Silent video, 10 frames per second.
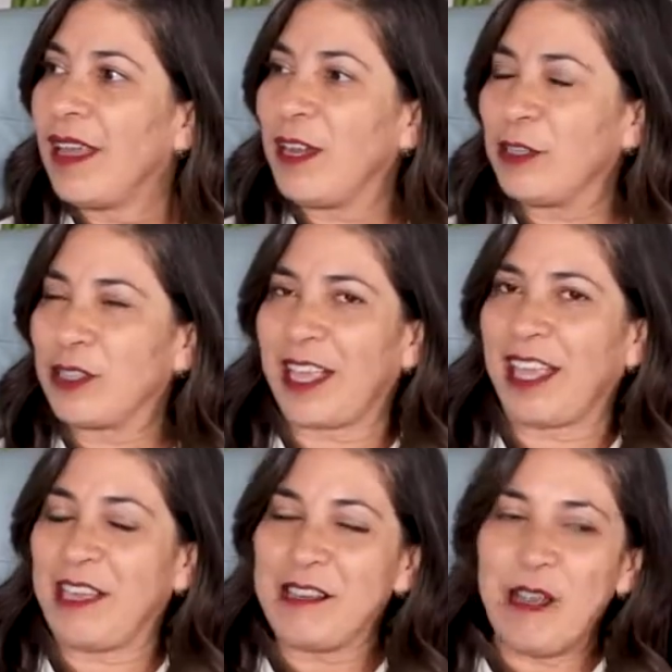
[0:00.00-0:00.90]
enos
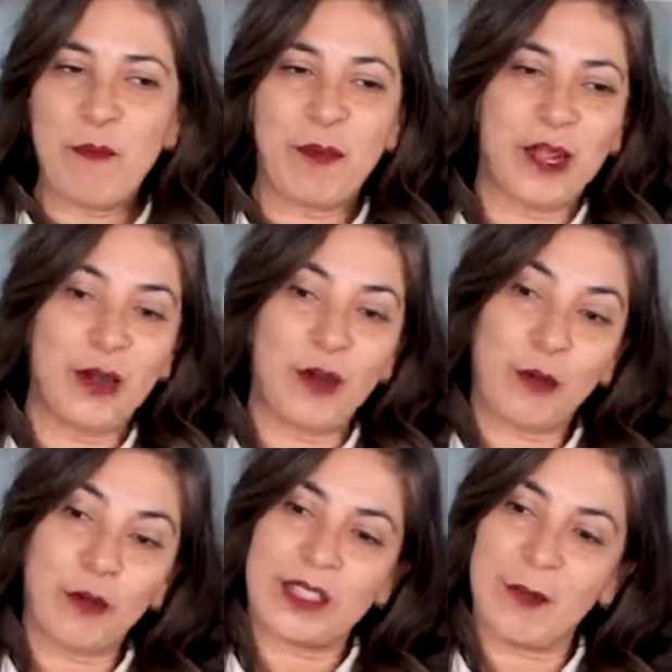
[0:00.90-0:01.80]
aquí. Pero
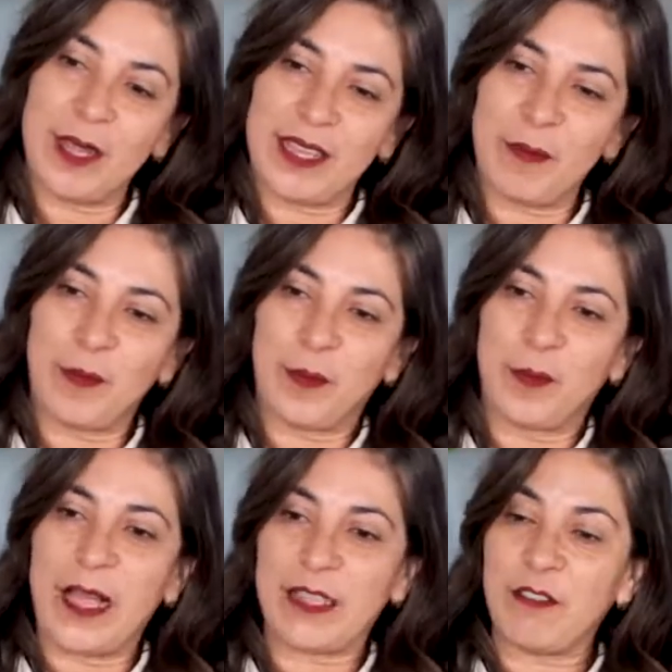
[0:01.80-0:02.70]
justamente
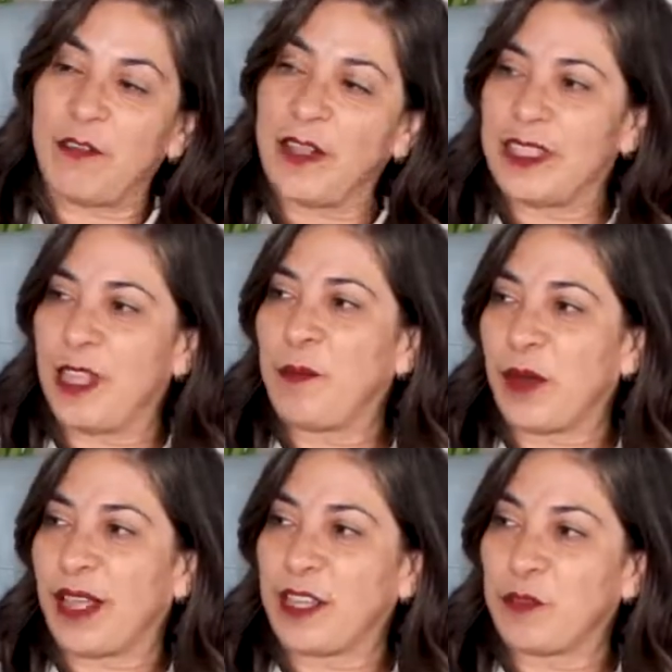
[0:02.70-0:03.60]
es difícil
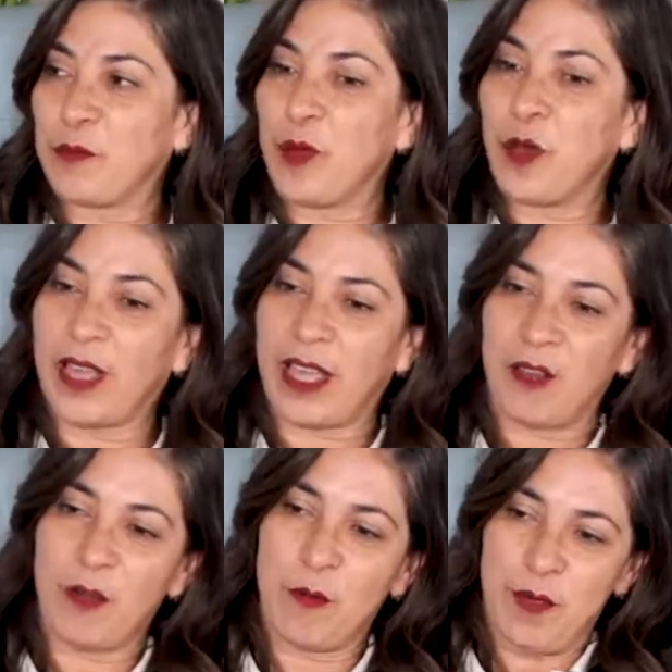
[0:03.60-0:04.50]
porque es un
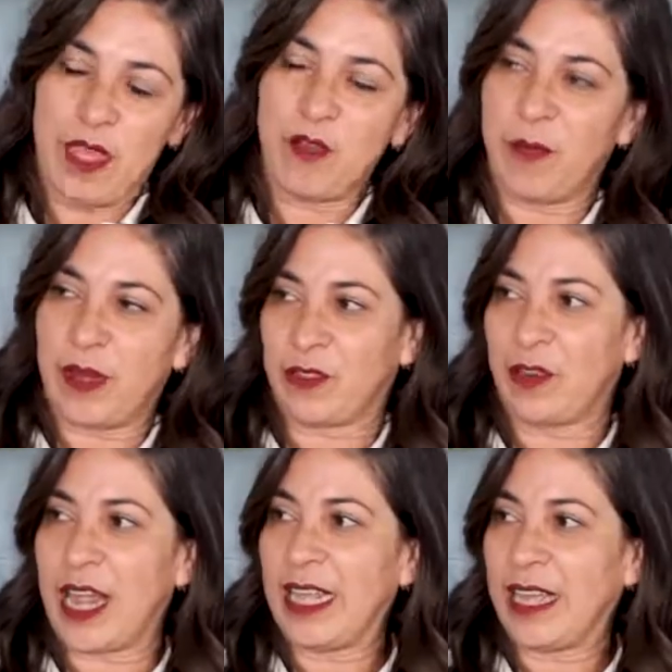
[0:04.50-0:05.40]
bloqueo mío
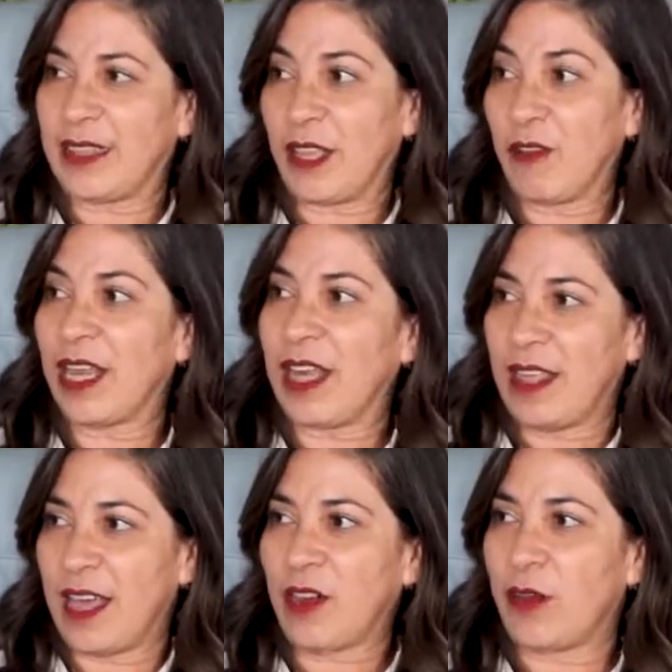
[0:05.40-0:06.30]
personal y que tengo que
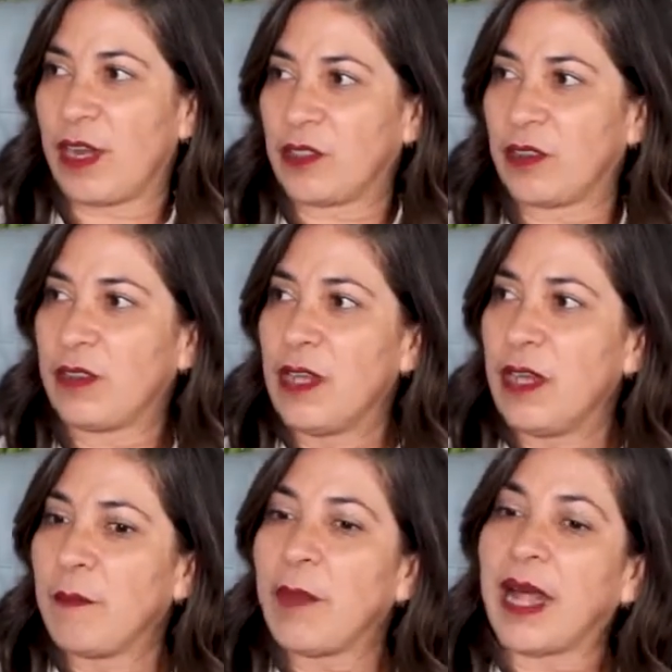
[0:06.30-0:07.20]
lidiar con eso
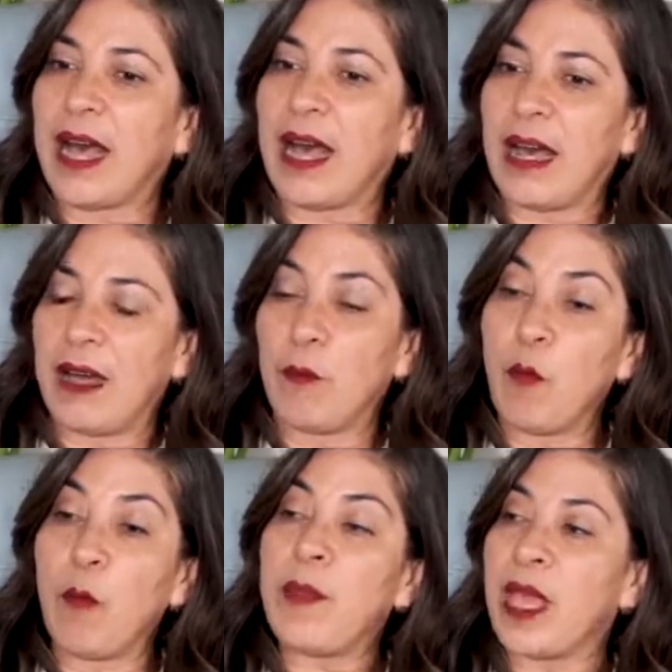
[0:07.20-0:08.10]
para
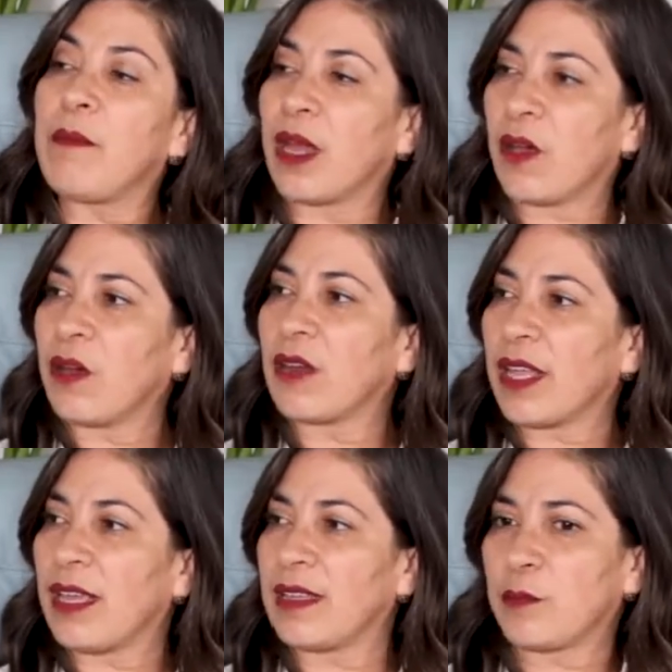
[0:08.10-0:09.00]
un bien mejor,
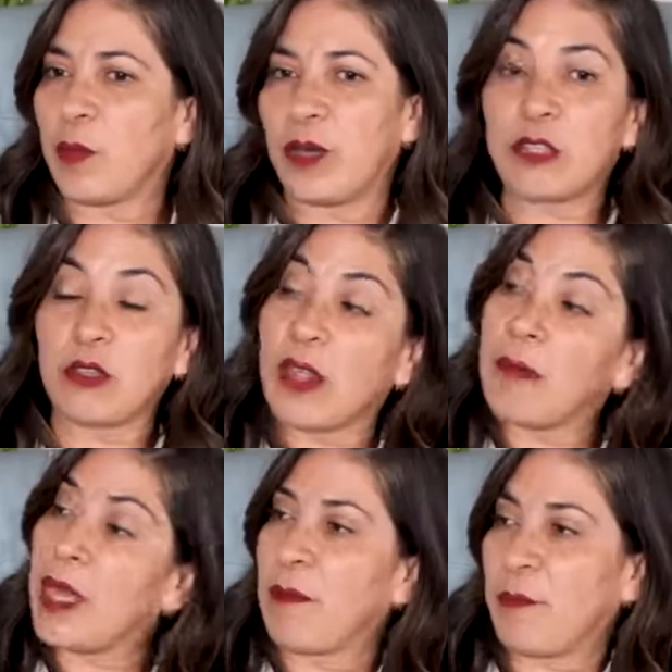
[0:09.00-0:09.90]
que es poner toda
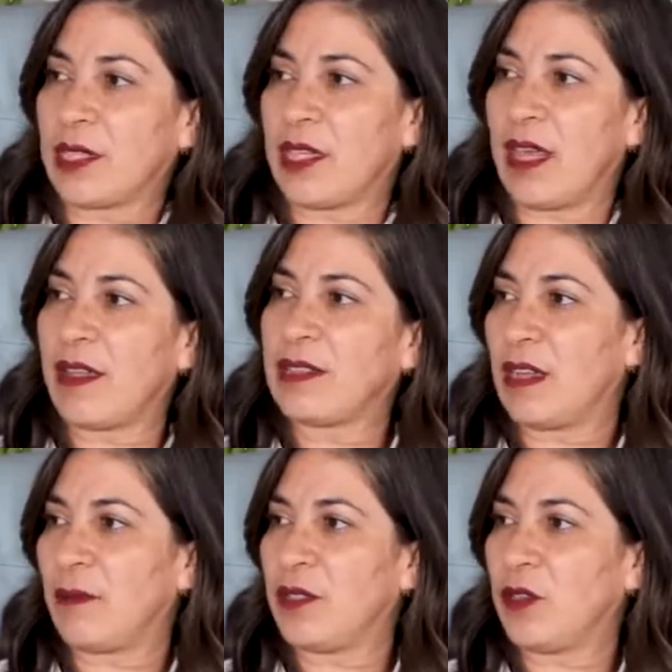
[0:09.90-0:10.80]
mi capacidad al
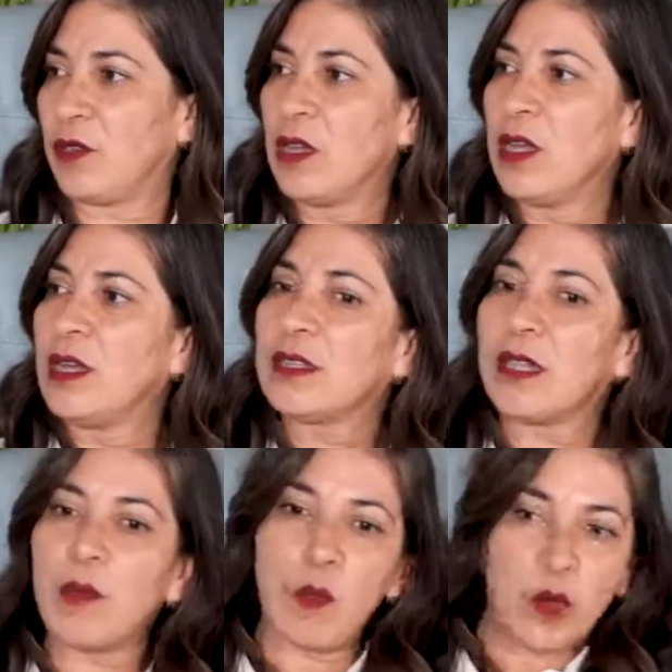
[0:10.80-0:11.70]
servicio
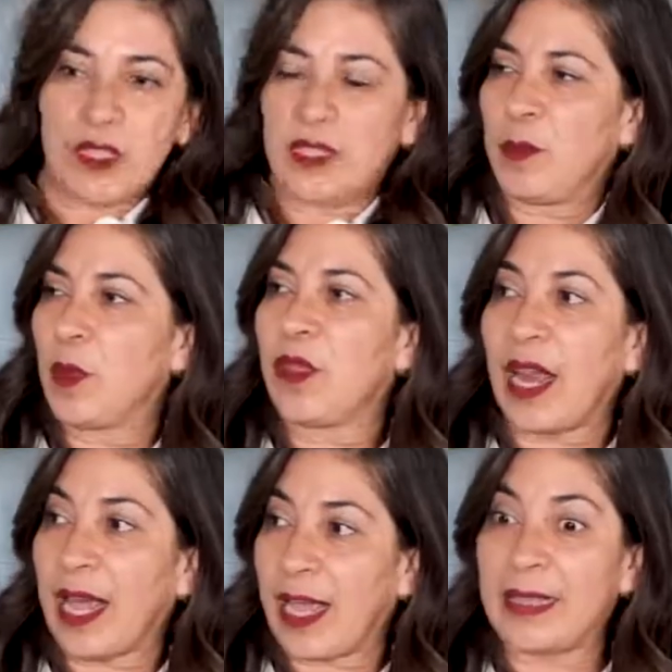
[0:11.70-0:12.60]
de mi municipio y de
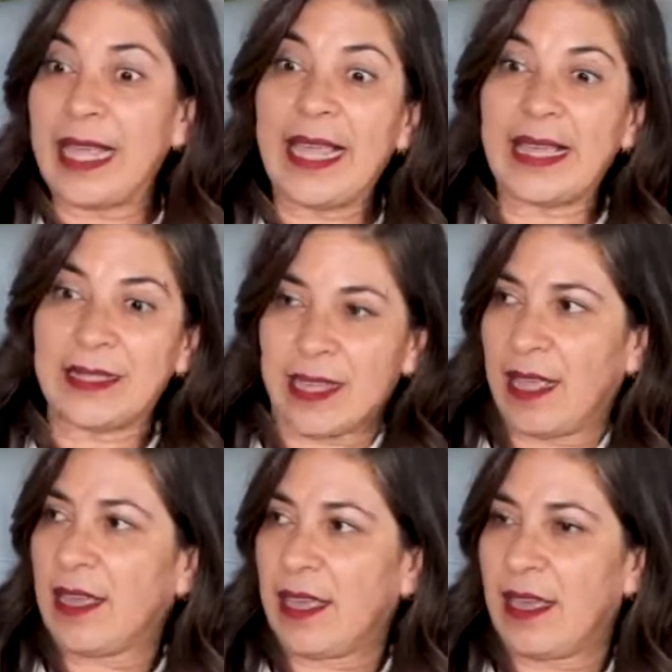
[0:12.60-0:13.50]
la gente y que
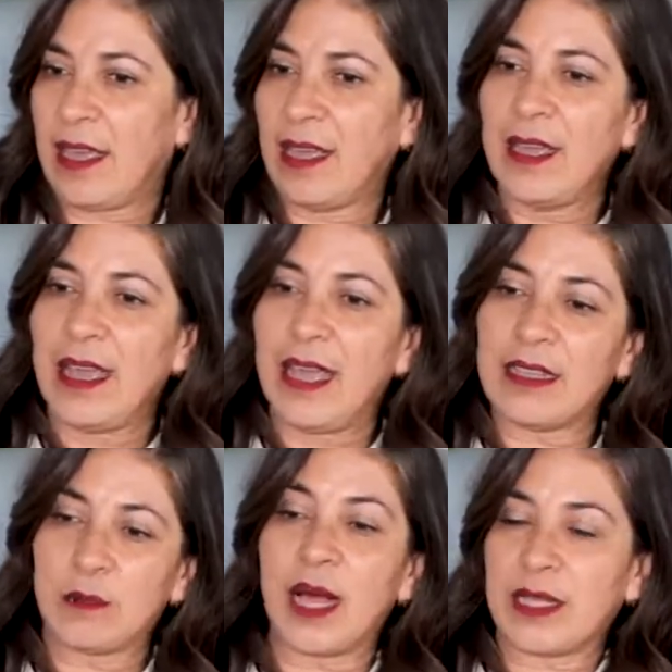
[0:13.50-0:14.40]
sé que
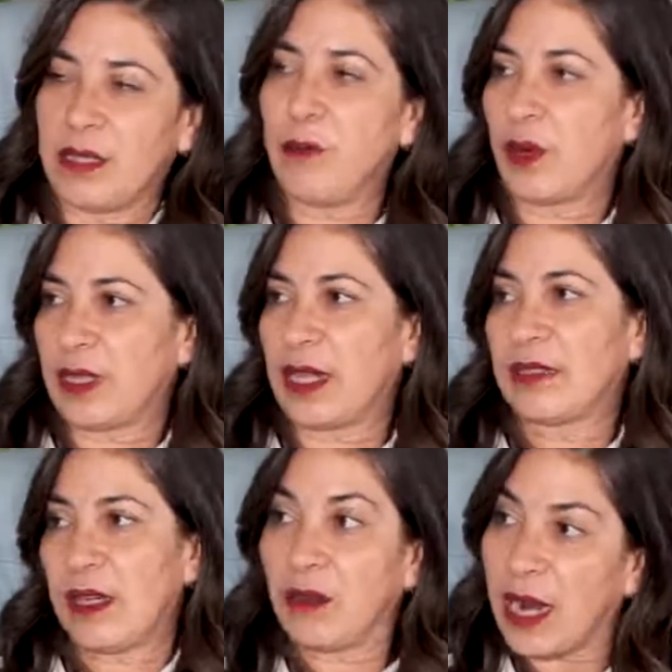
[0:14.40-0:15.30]
es más
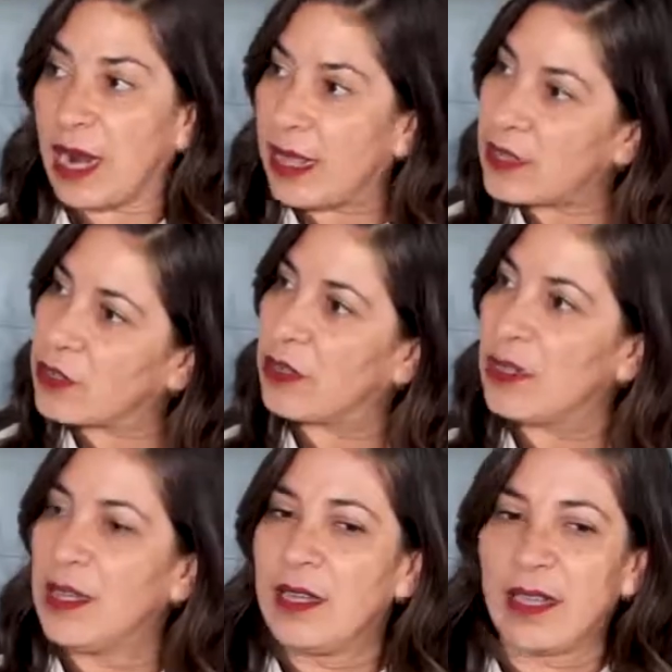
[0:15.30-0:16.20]
importante lograr eso
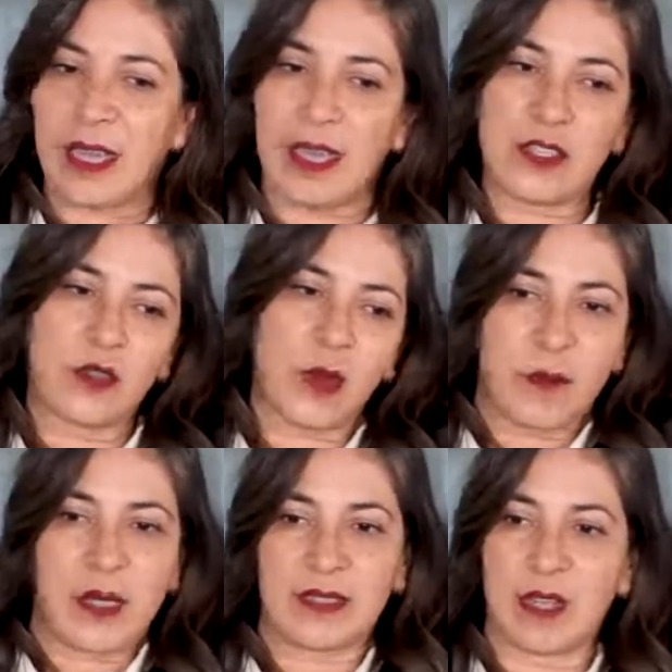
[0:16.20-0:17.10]
que es
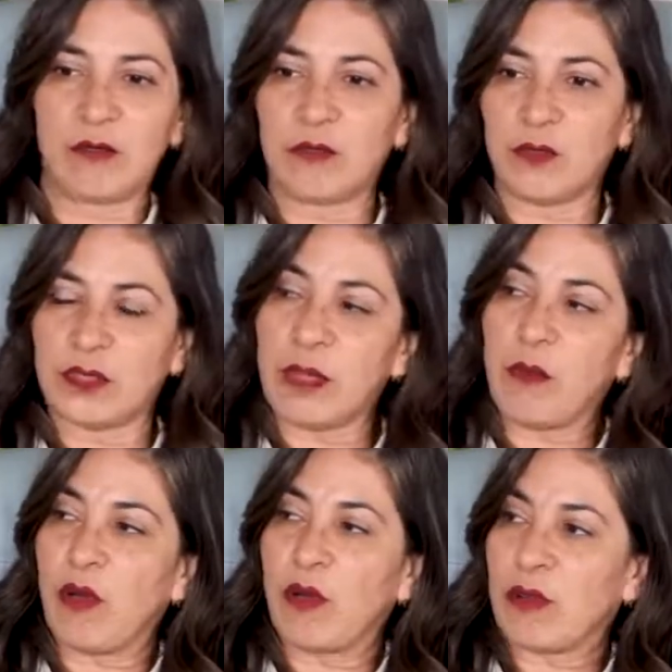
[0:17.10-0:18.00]
sobrepasar un,
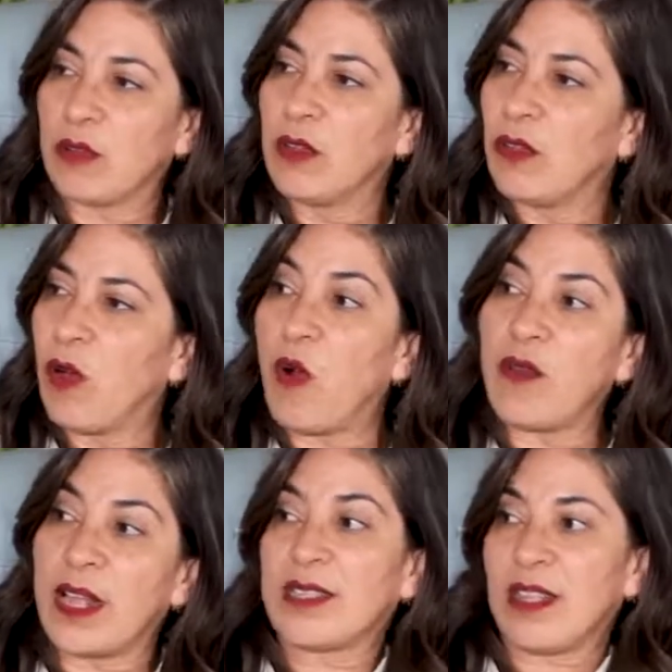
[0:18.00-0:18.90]
temor o
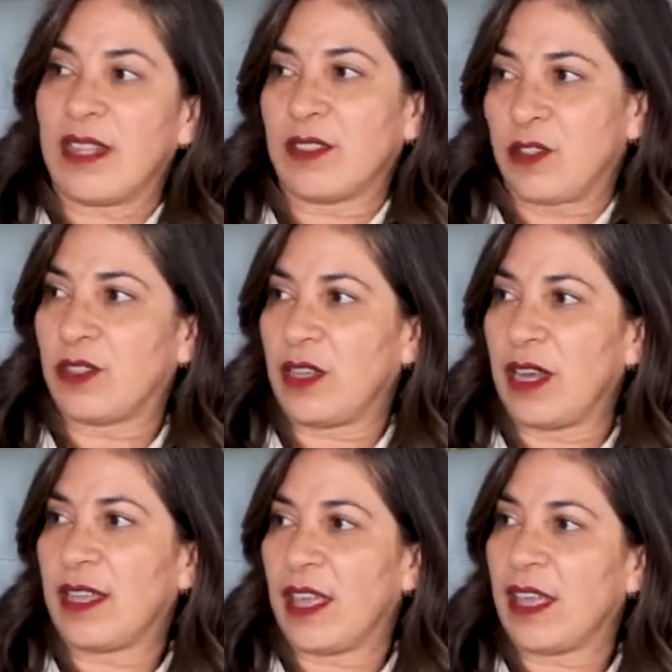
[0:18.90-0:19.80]
una ansiedad
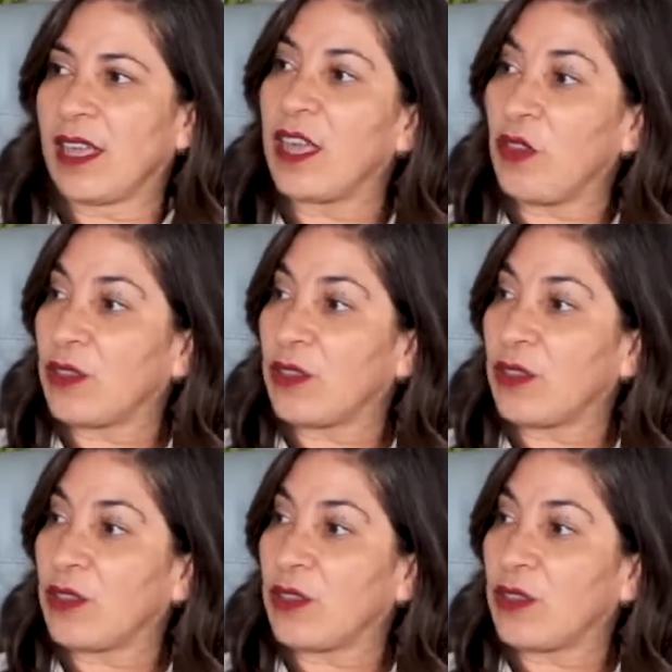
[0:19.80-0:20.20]
social que, yo